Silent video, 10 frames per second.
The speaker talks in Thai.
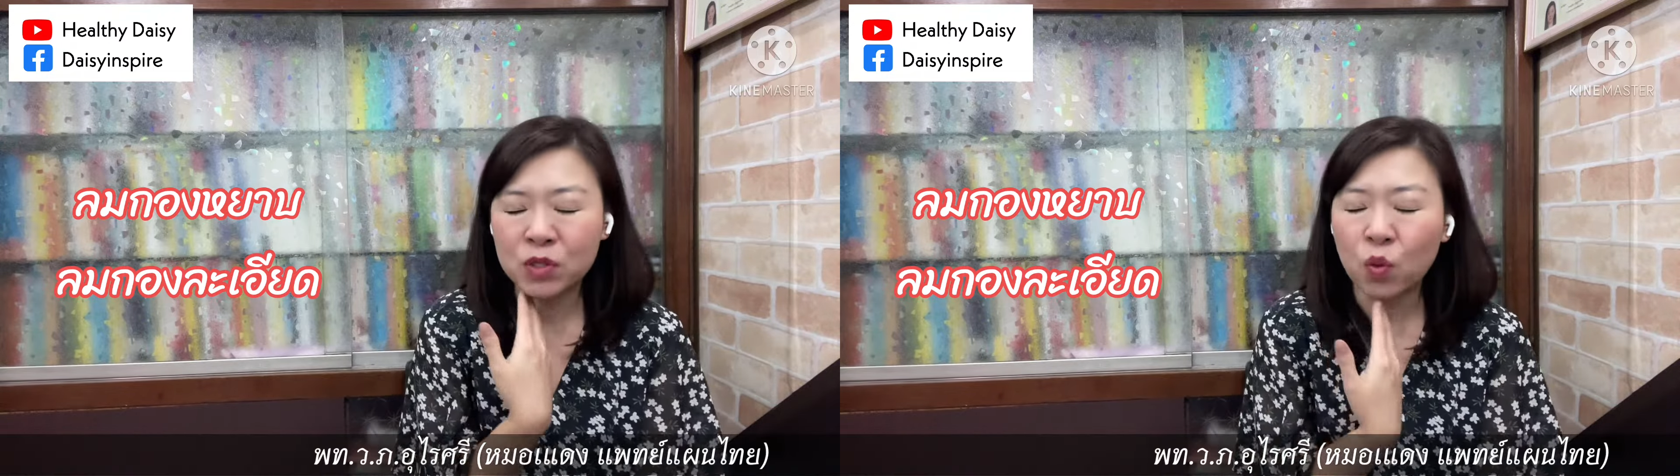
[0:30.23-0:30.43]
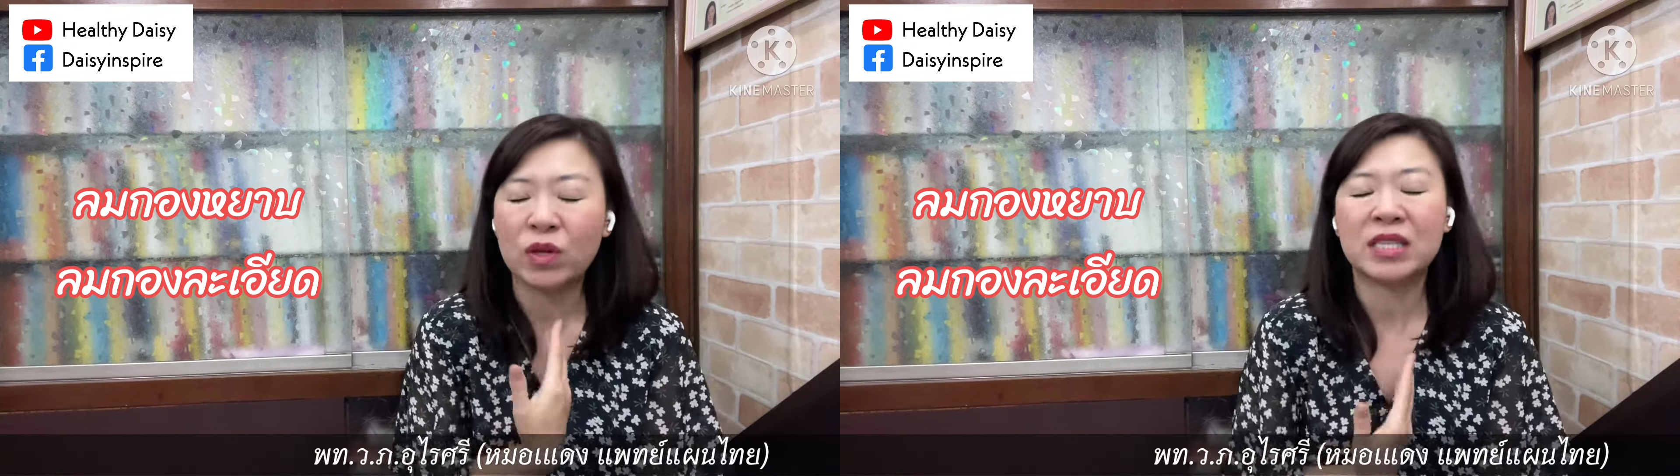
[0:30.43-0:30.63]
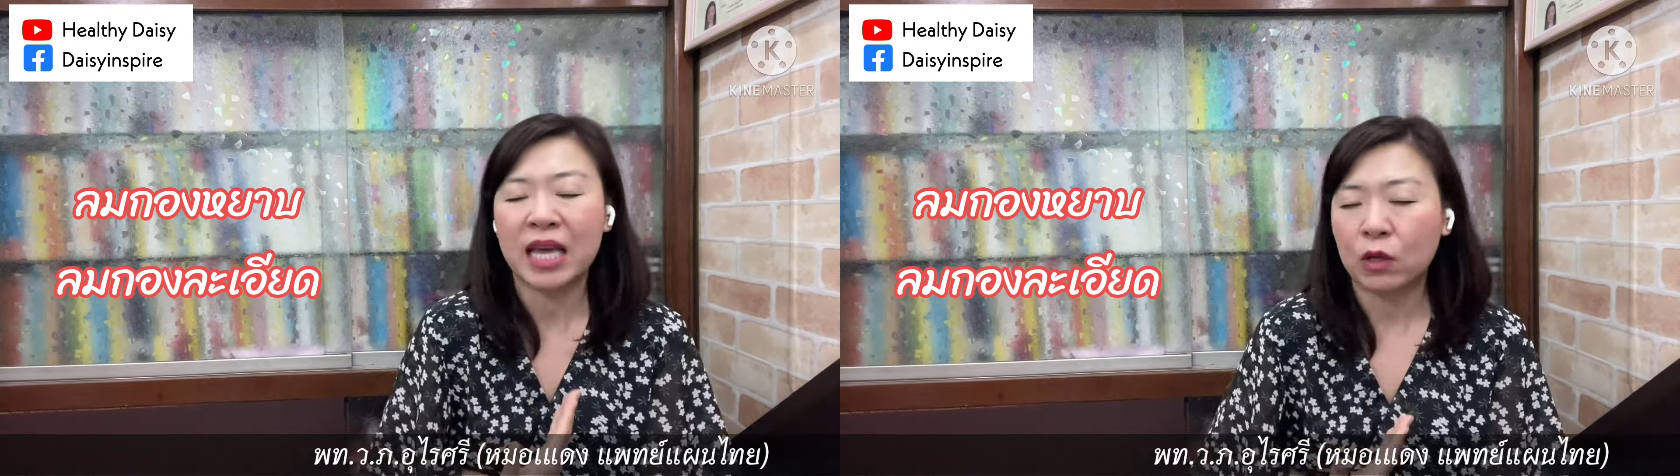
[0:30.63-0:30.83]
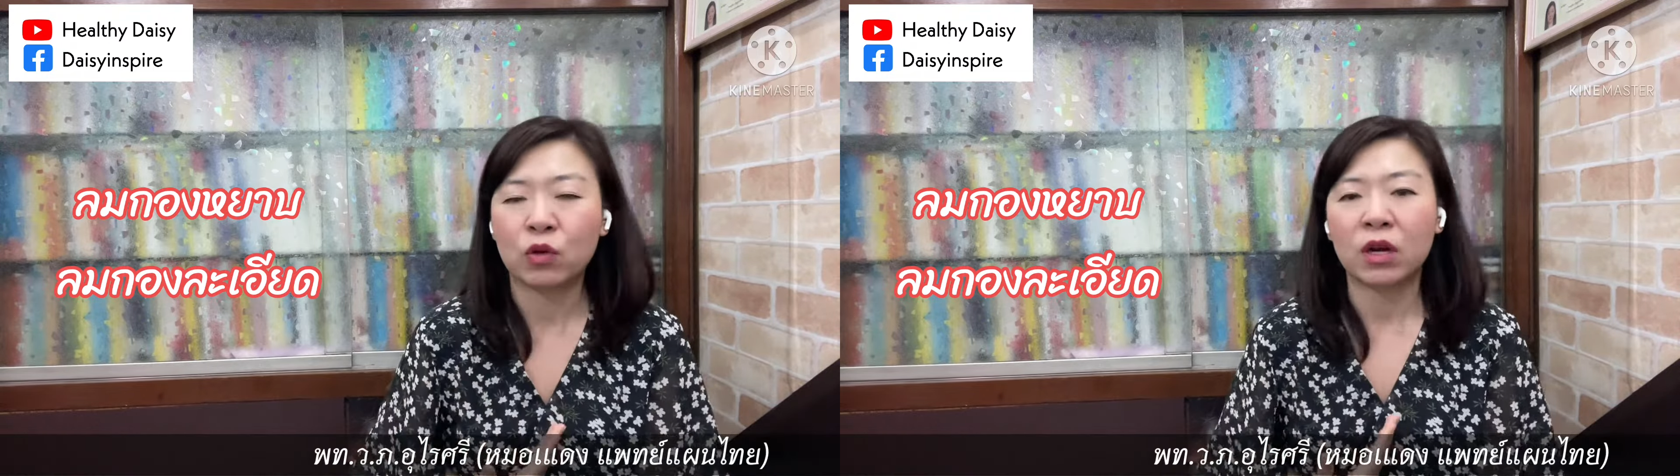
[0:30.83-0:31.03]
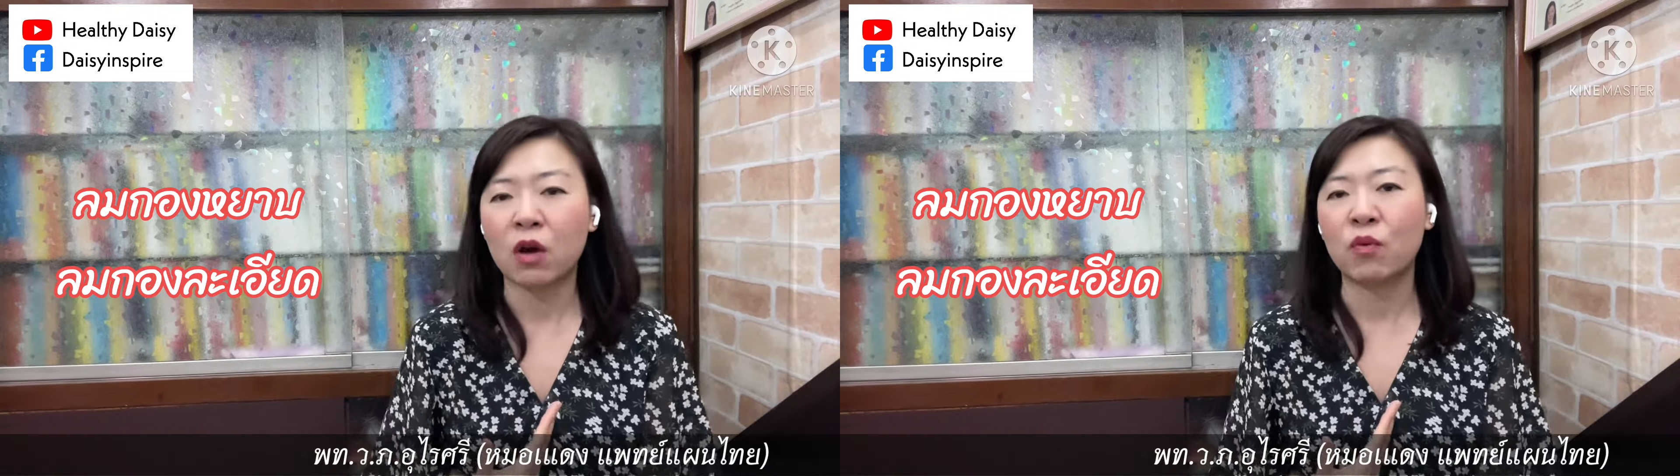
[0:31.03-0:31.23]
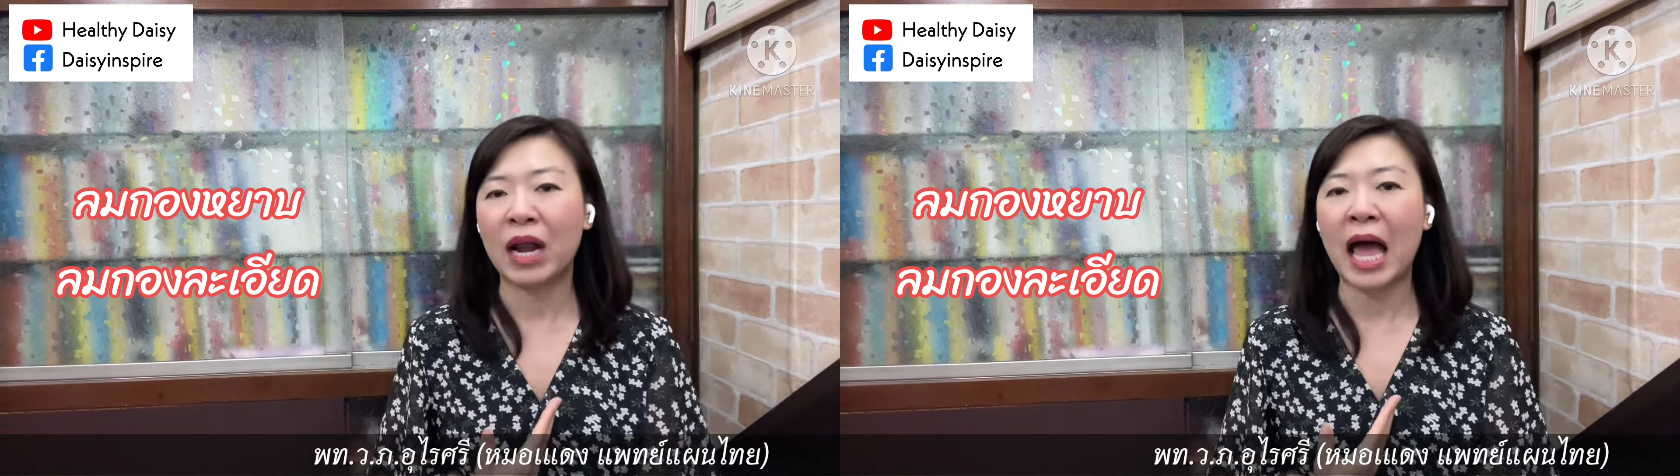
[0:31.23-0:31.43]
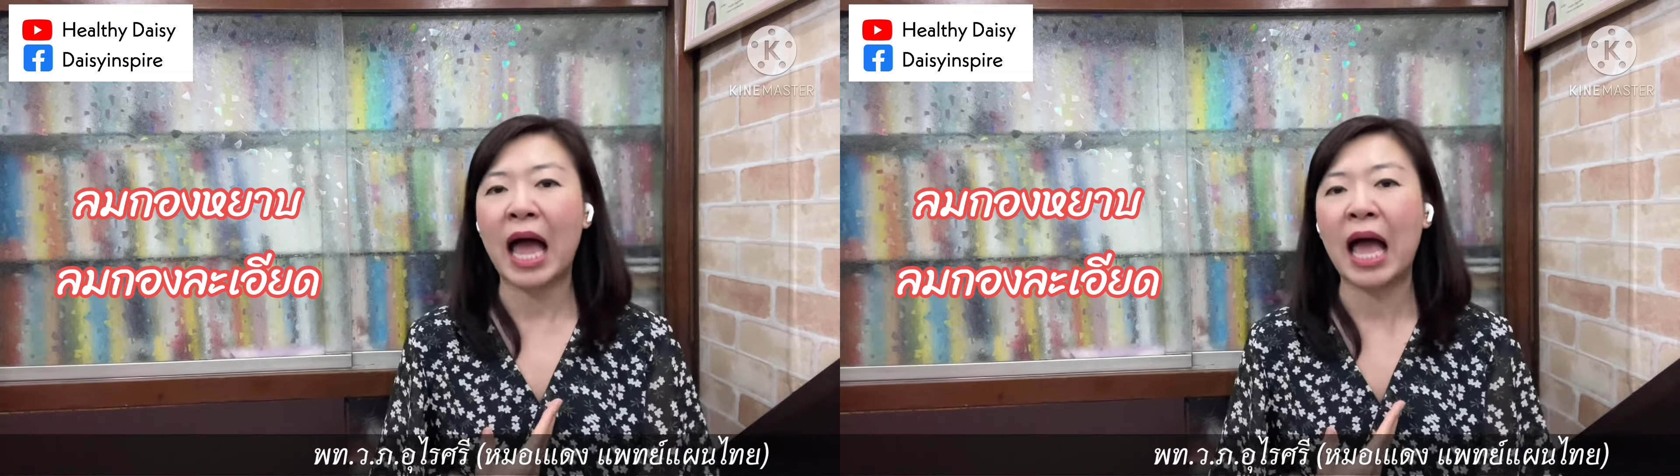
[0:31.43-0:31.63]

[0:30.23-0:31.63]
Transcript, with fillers: จุกเสียดอยู่ตลอดเวลา